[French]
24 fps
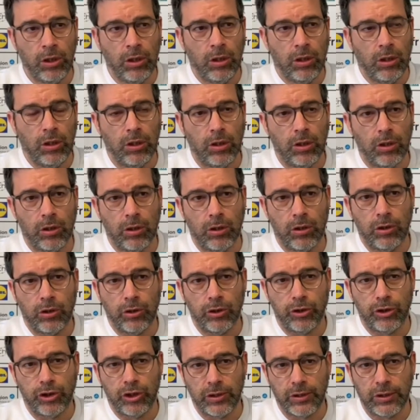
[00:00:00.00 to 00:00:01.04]

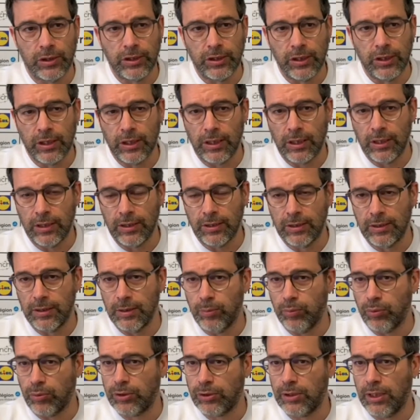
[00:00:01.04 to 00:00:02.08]
J'ai signé ici
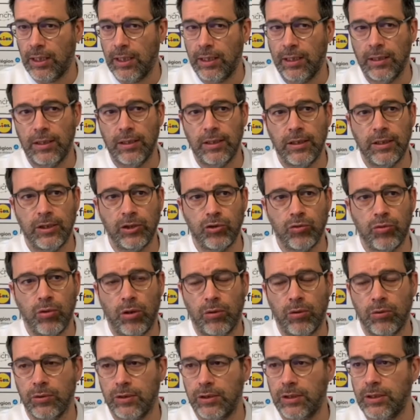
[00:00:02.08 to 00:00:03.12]
pour ça, les joueurs
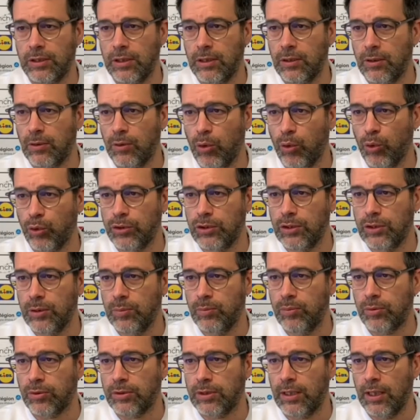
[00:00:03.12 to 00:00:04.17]
ont signé aussi
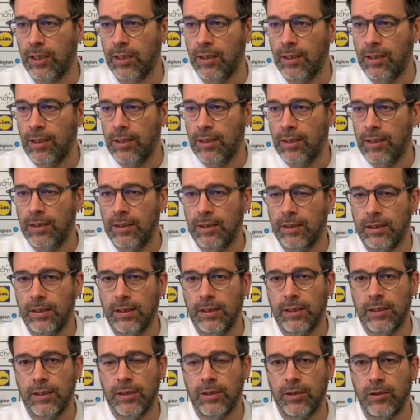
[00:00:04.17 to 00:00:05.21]
pour ça.
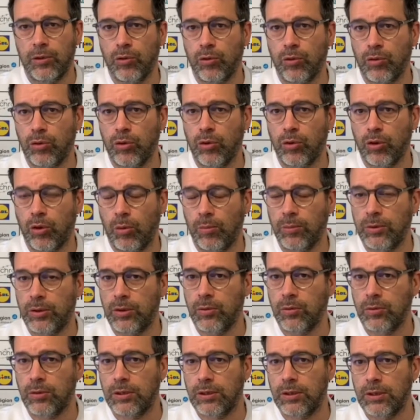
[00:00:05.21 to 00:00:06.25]
Euh, donc notre
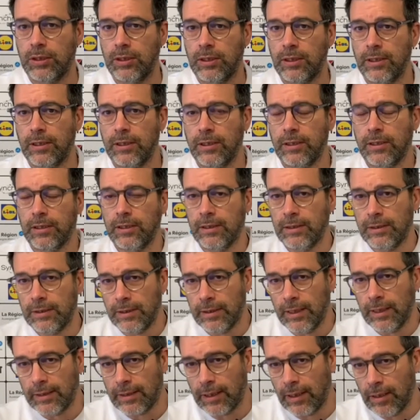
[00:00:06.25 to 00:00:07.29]
ambition, c'est
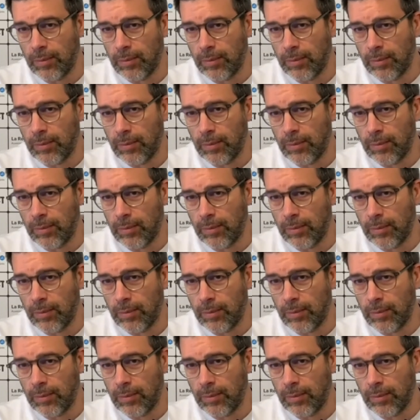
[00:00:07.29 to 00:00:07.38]
d'atteindre les